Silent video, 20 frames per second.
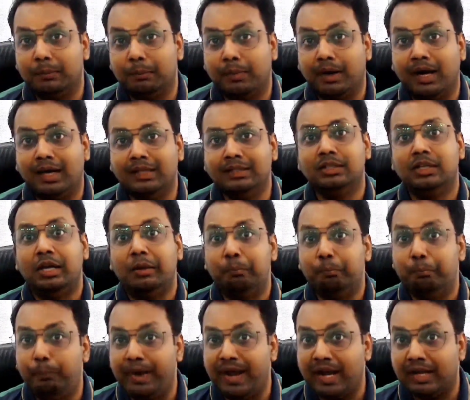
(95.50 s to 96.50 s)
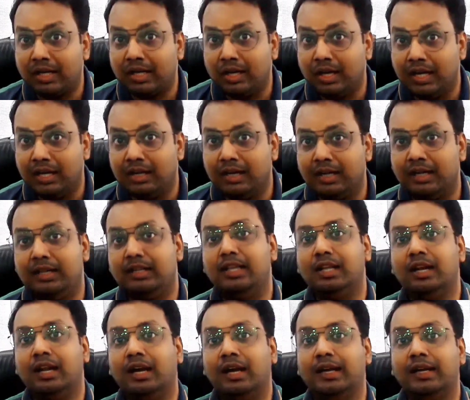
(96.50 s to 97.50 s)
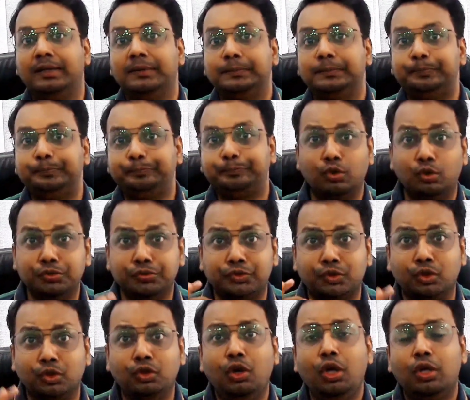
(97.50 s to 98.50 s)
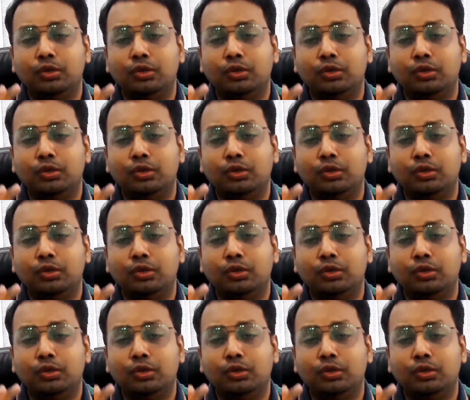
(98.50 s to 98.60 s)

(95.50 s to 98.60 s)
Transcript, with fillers: के बाद बैठने नहीं देना है दोस्तों